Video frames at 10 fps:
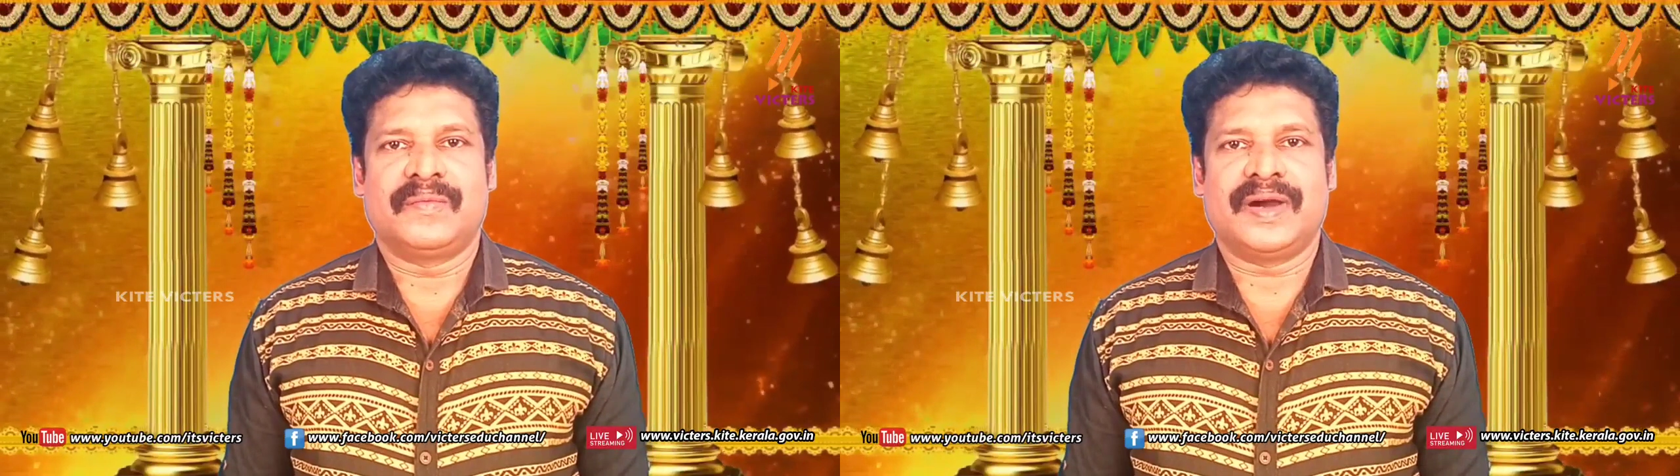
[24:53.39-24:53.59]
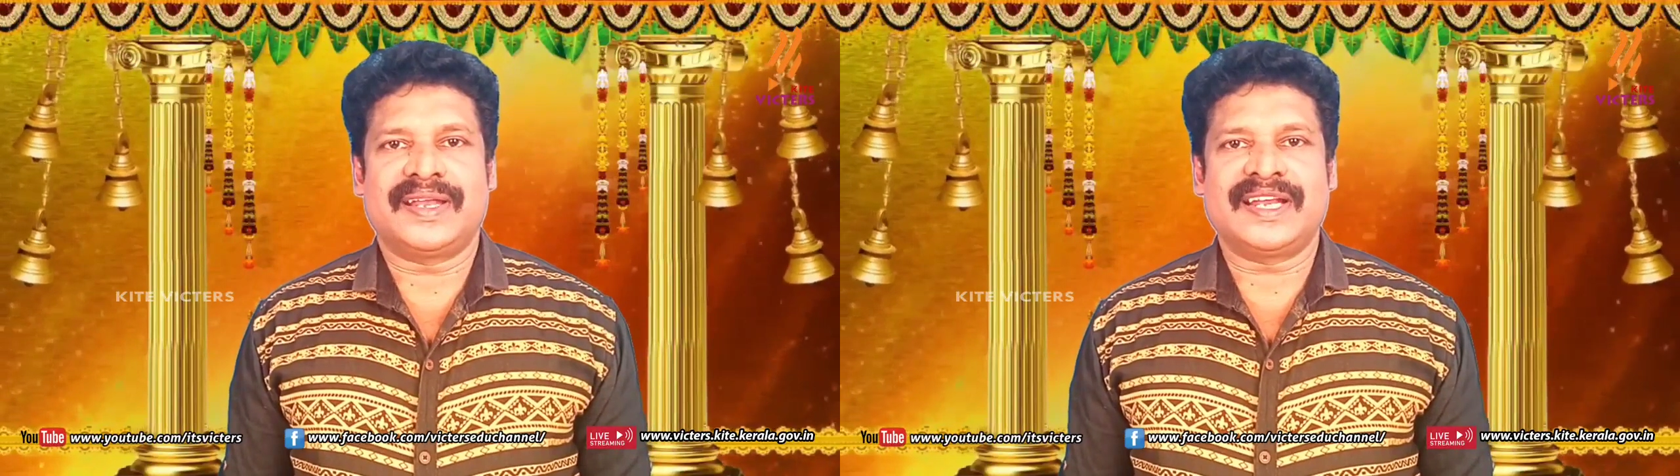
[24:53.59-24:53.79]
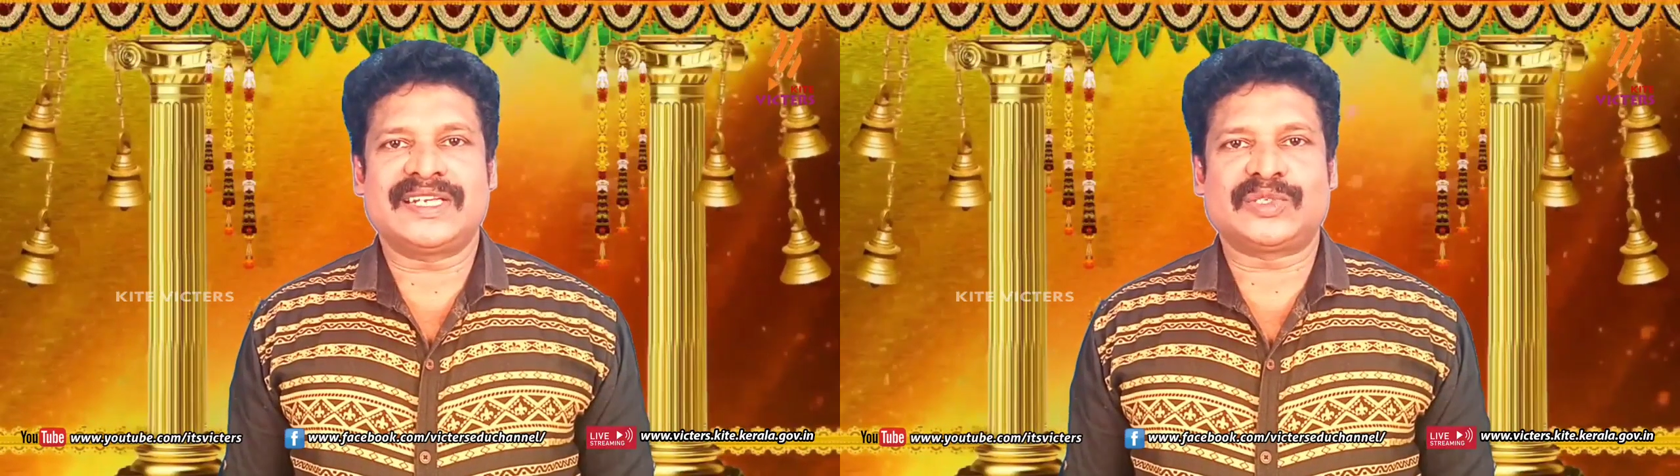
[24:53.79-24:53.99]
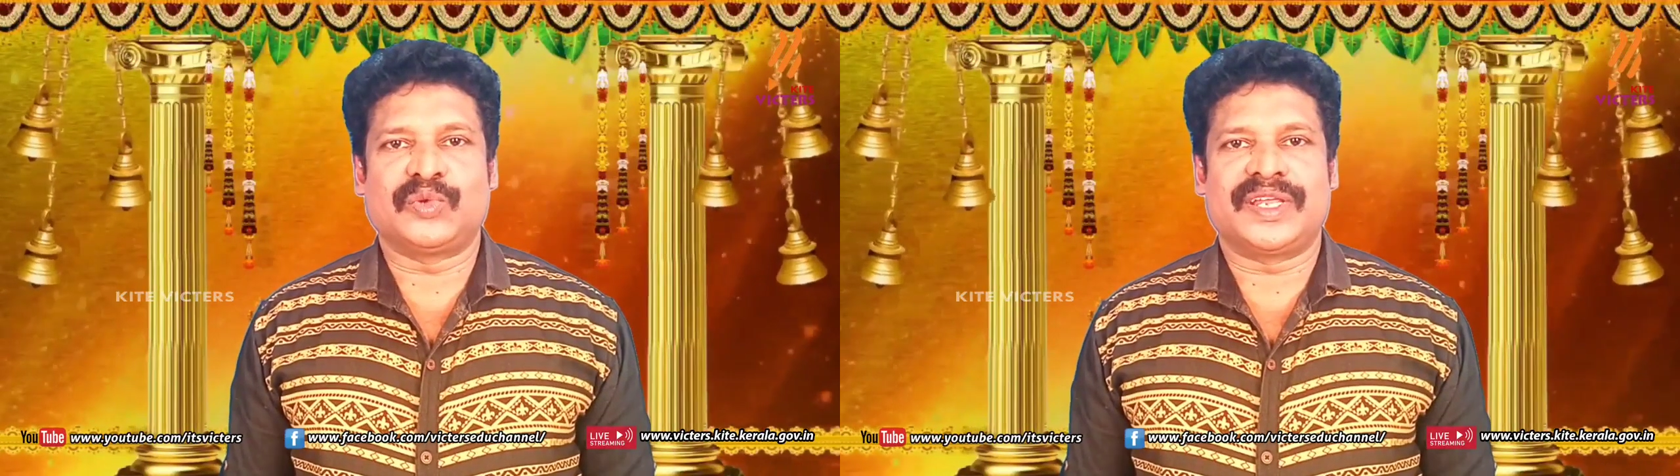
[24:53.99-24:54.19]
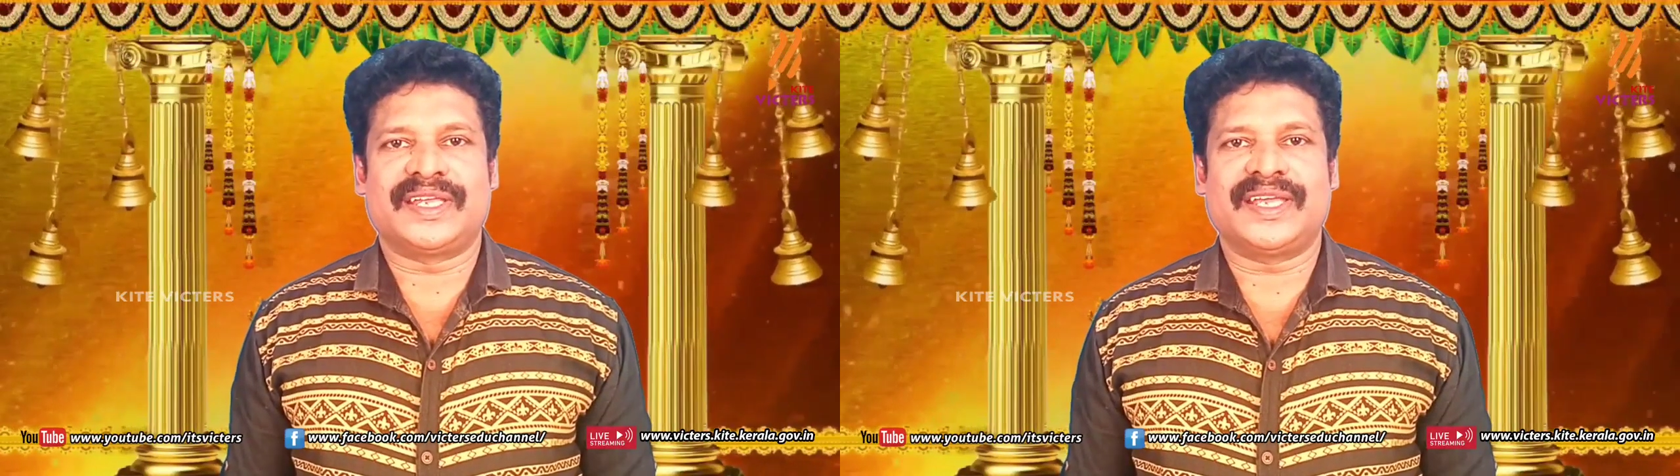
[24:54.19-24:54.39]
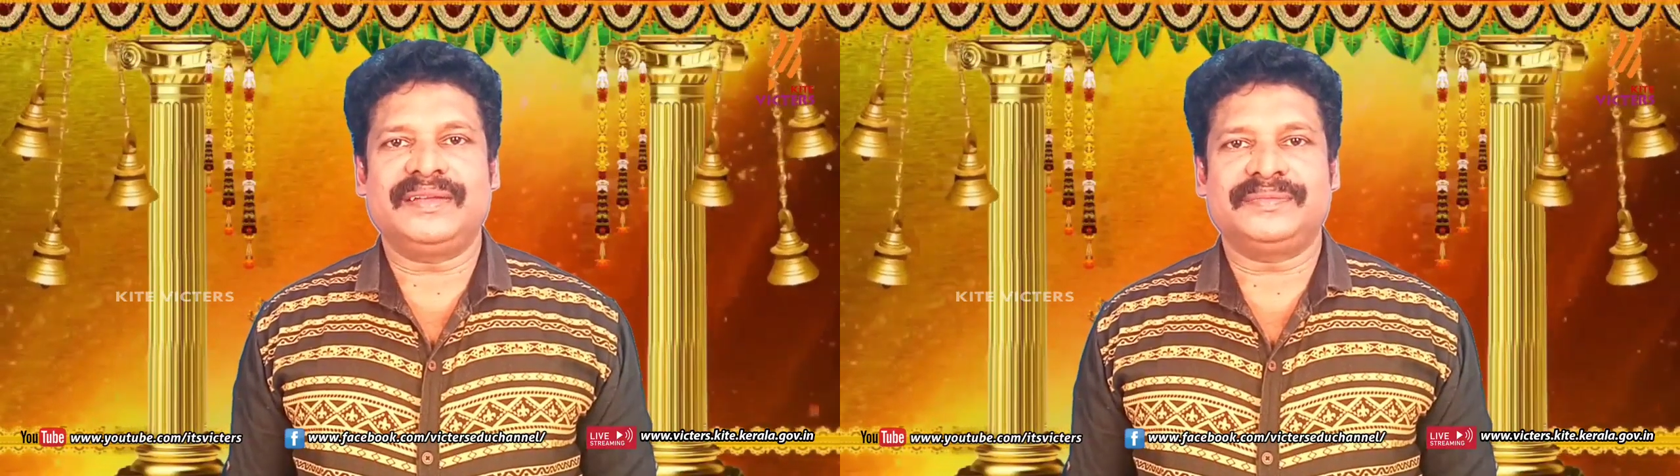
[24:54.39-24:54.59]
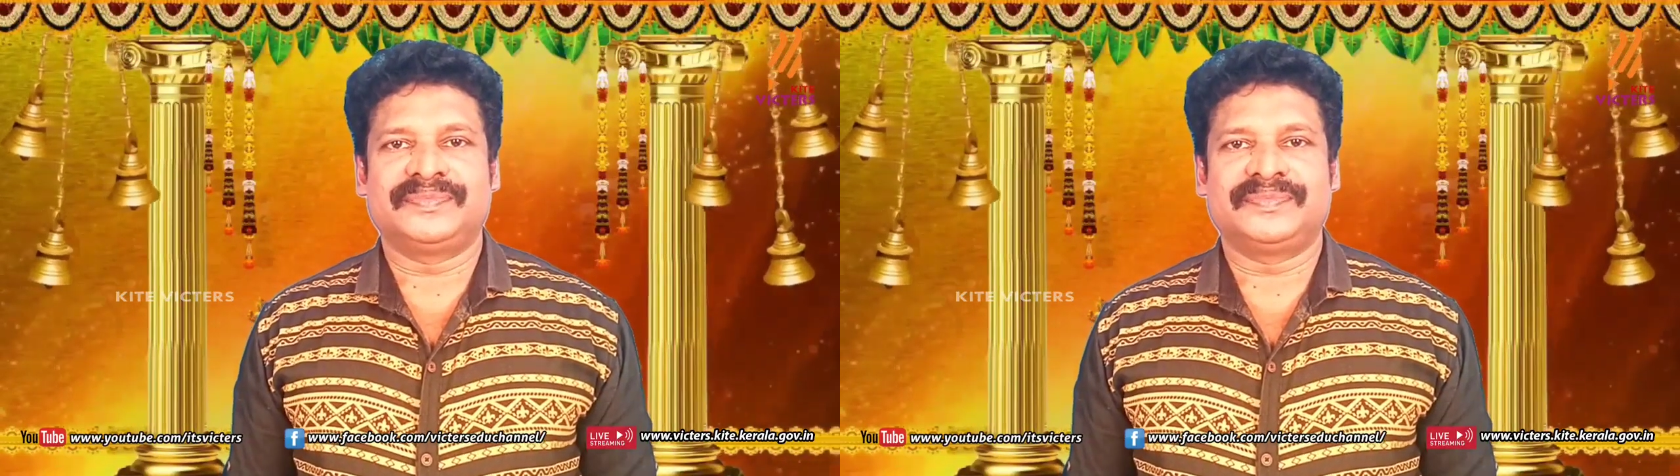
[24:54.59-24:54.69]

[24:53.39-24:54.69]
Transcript: மலர் சூடிய